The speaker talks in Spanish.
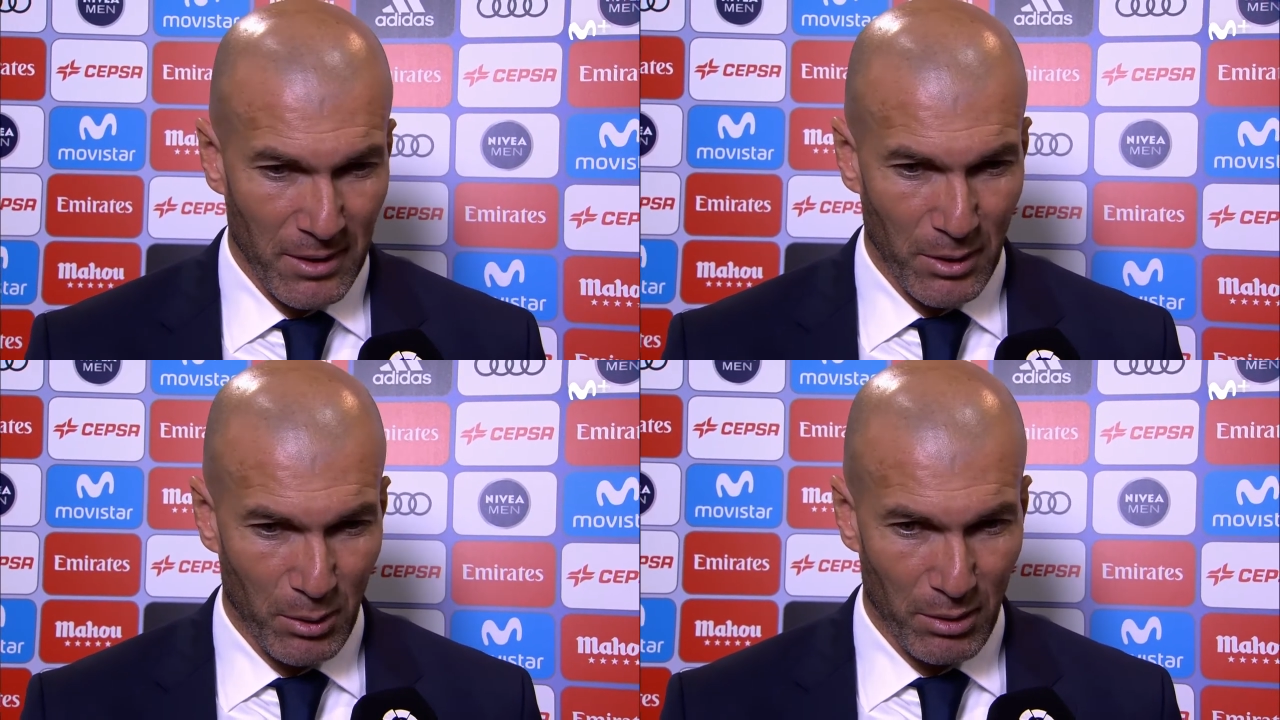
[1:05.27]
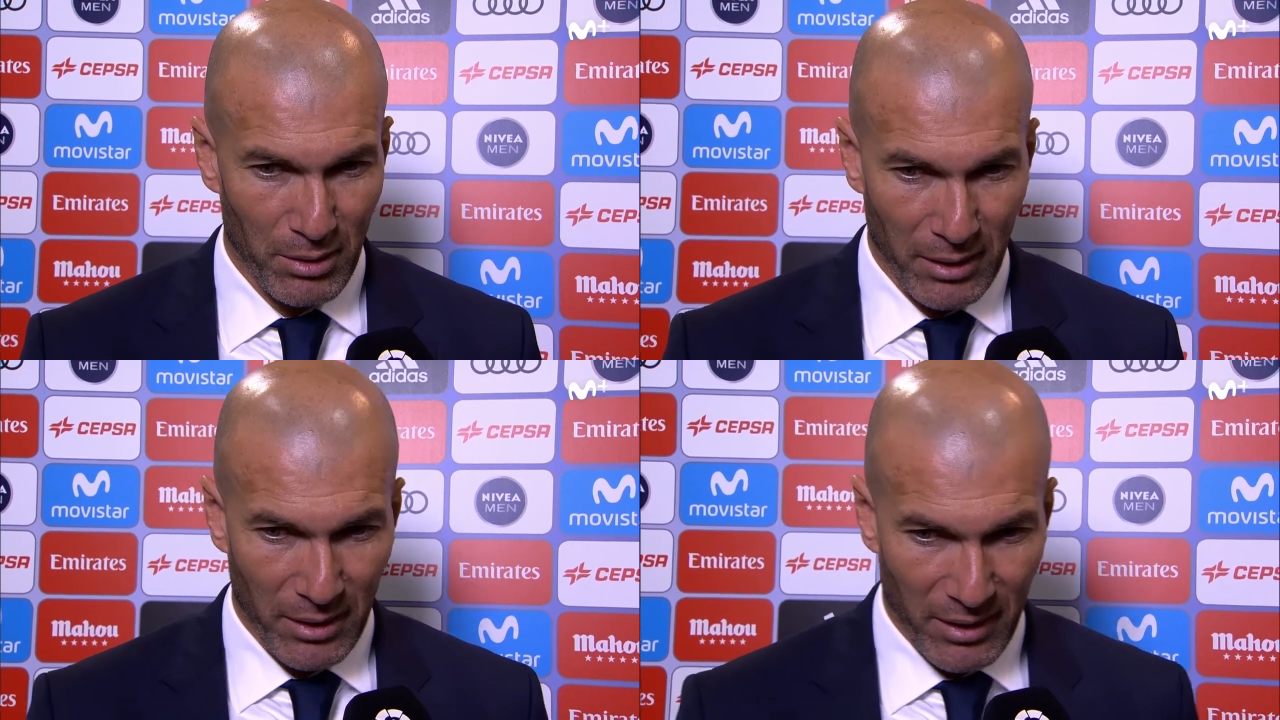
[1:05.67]
yo creo
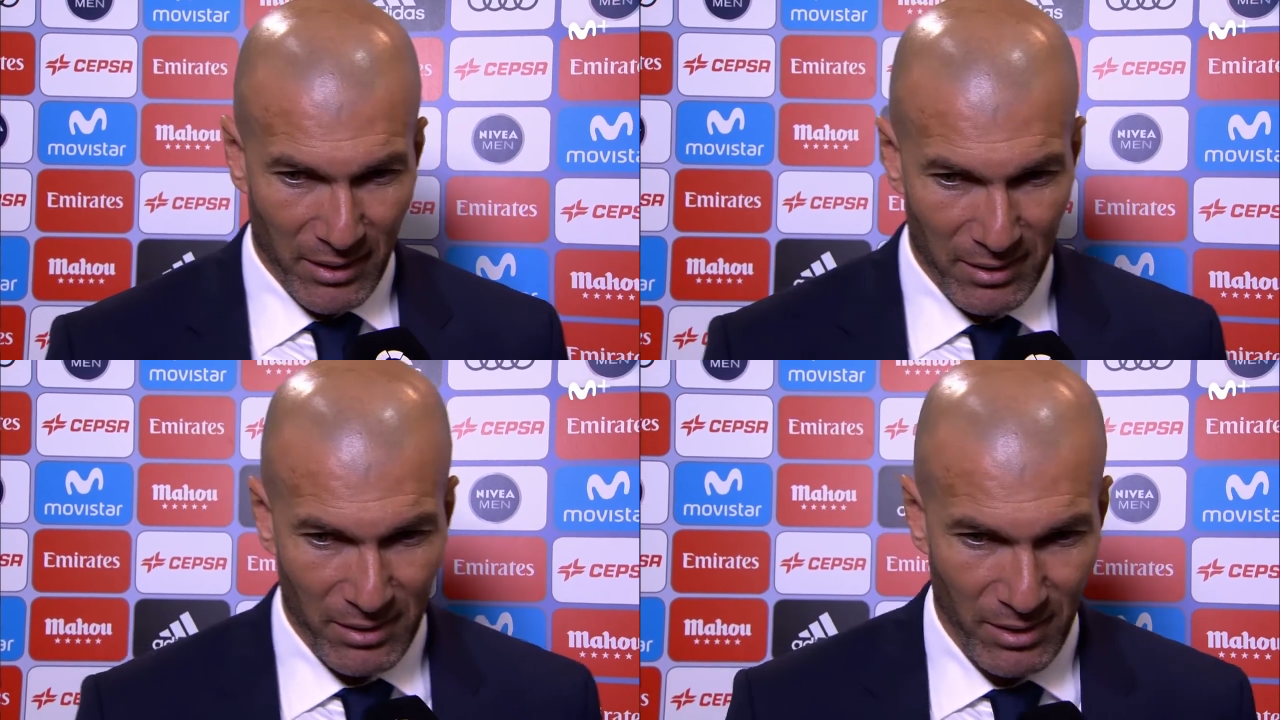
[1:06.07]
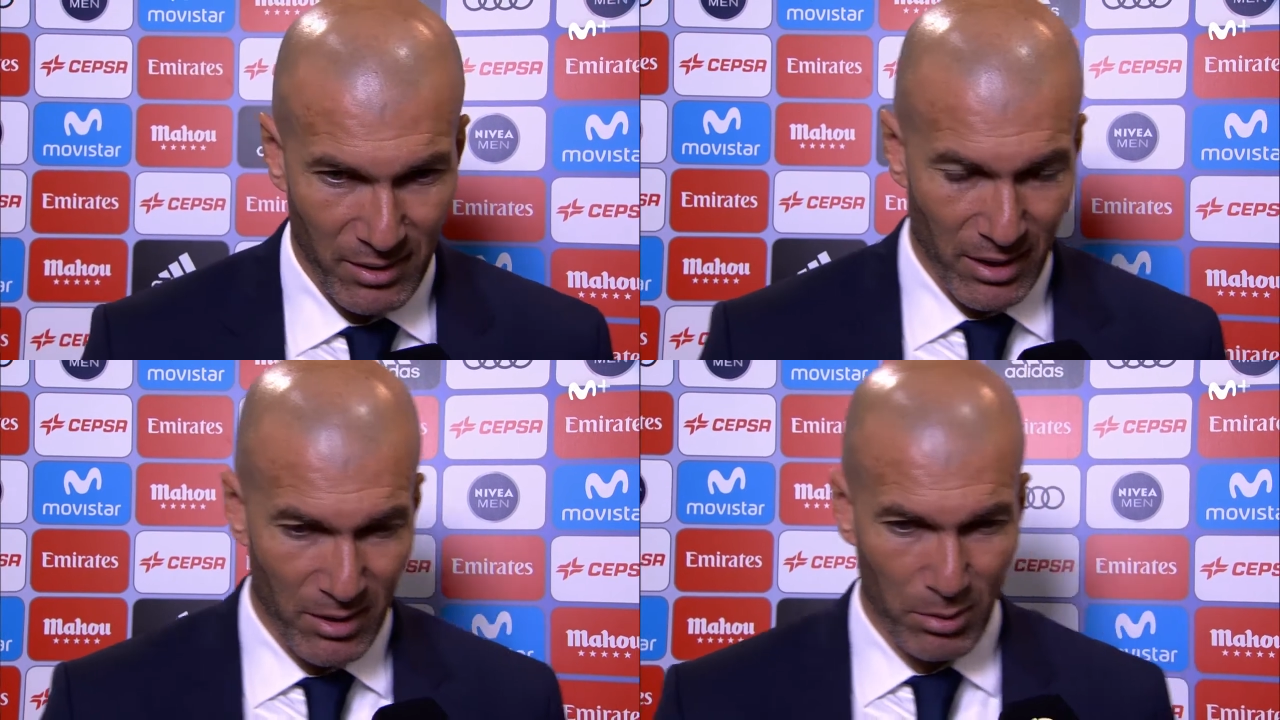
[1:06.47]
que es,
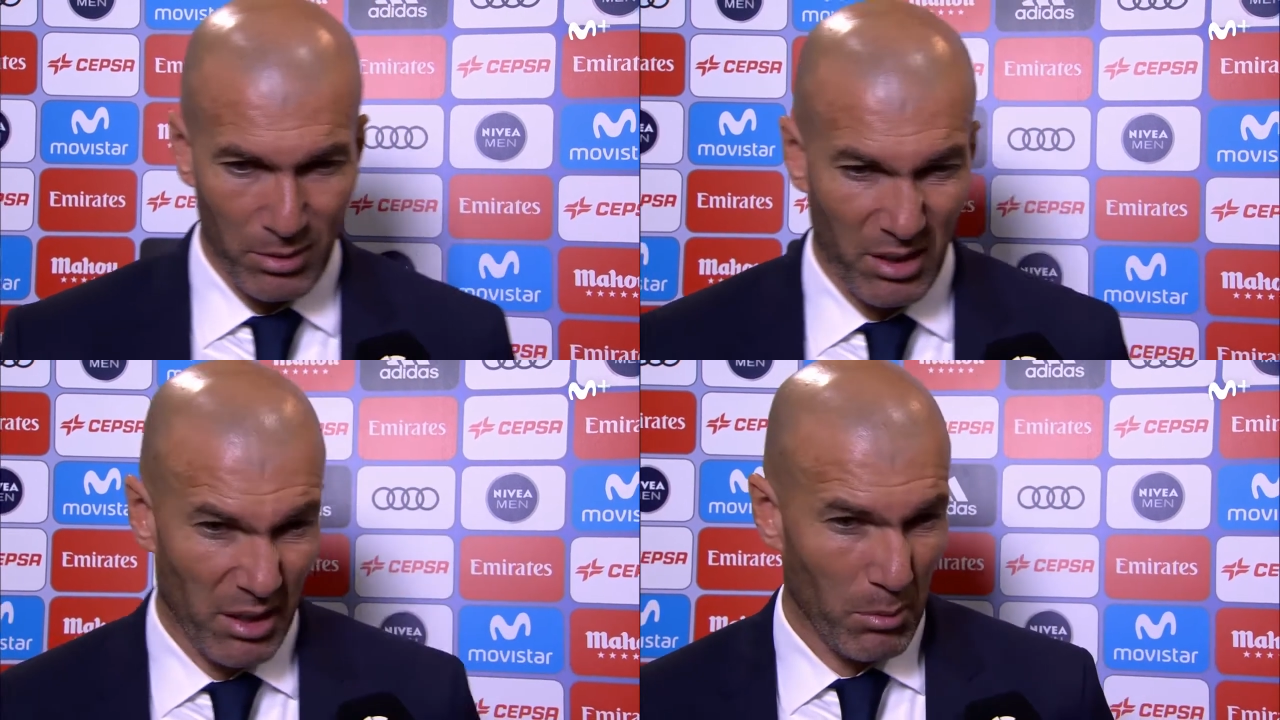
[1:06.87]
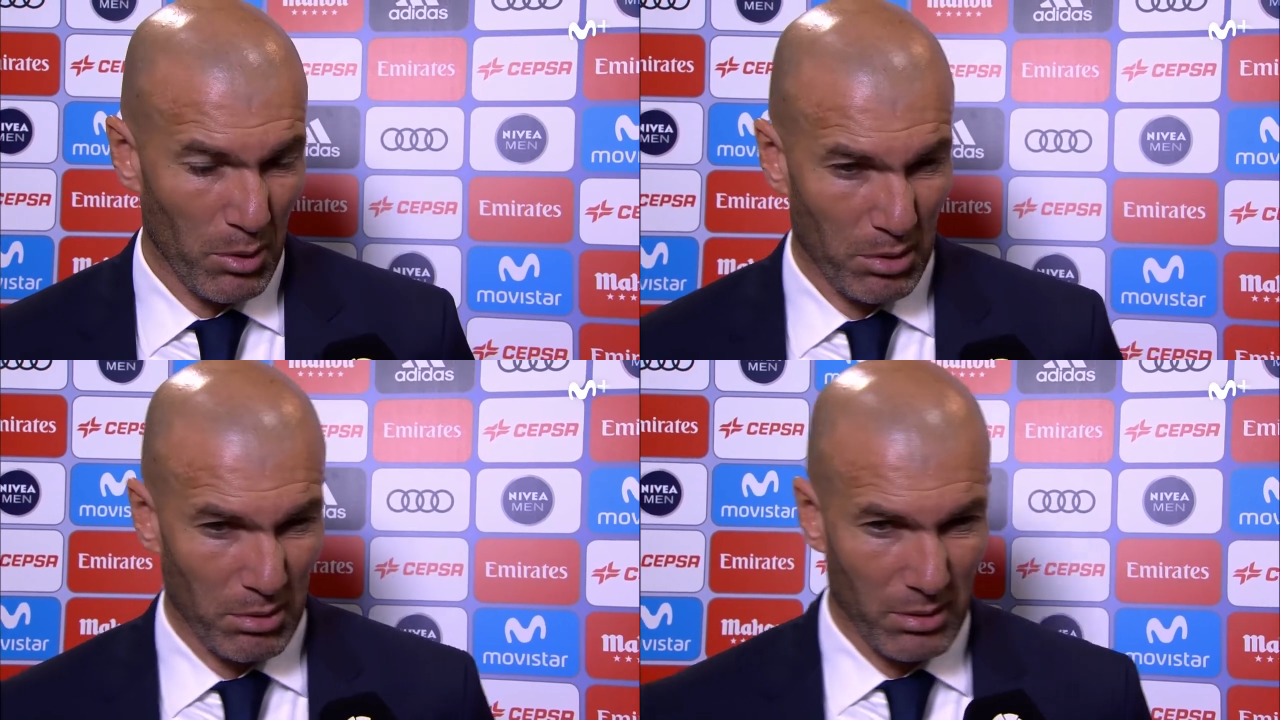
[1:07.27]
esto,
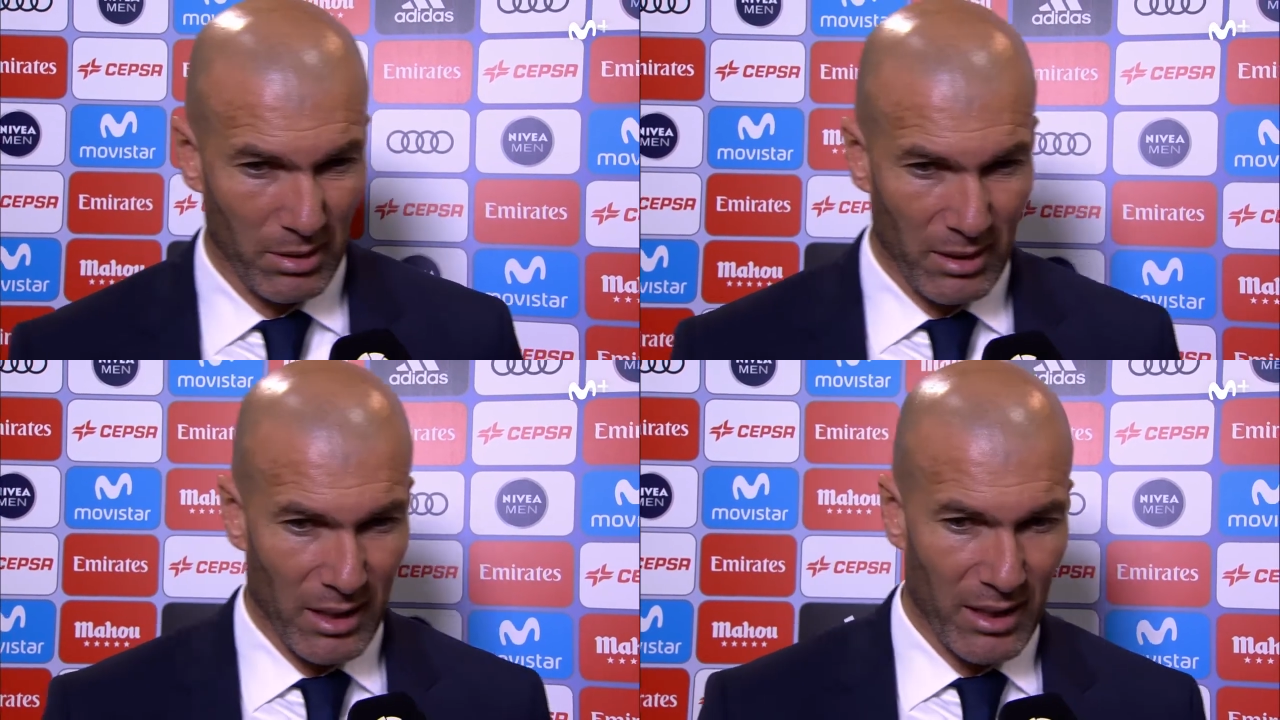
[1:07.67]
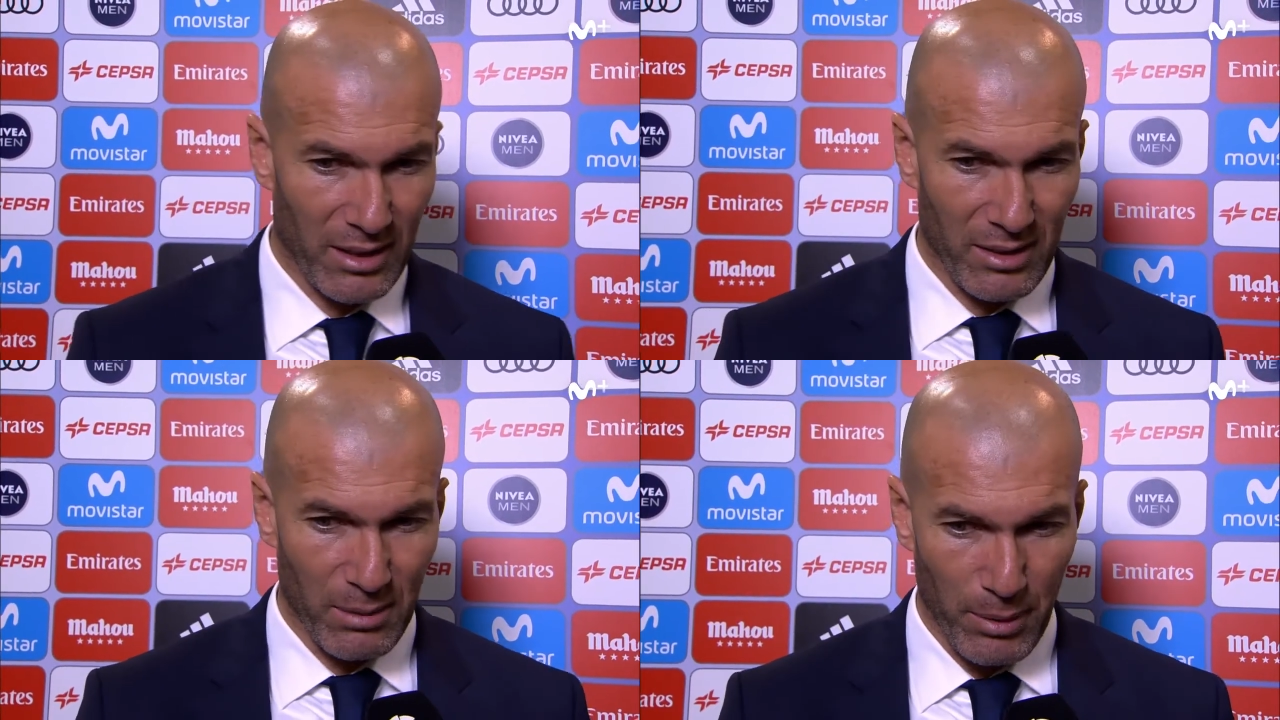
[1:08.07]
tenemos
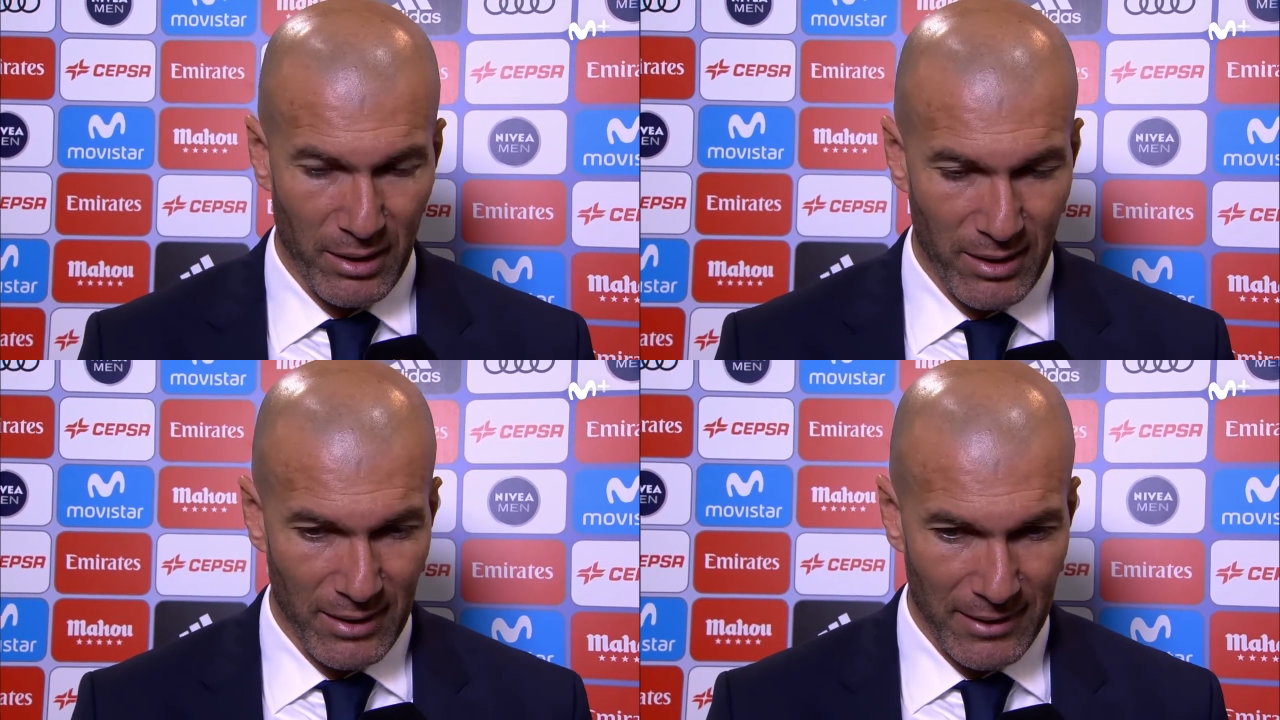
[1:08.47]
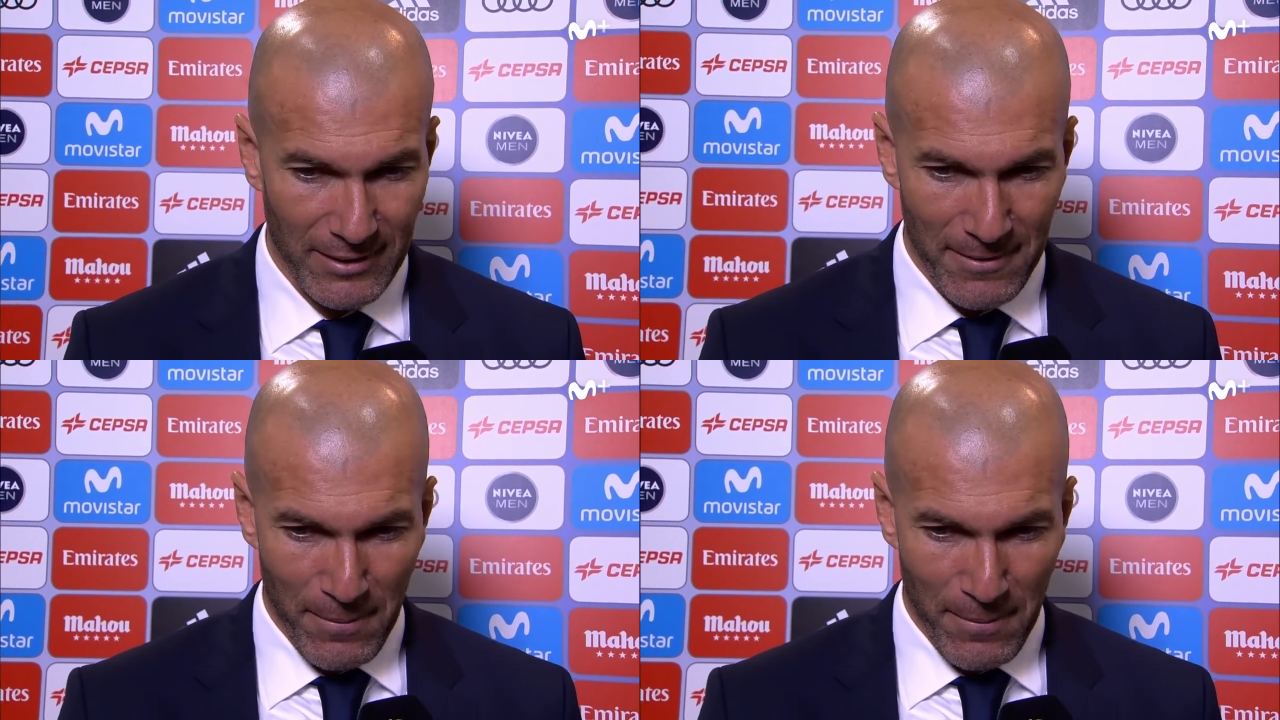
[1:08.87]
carácter para,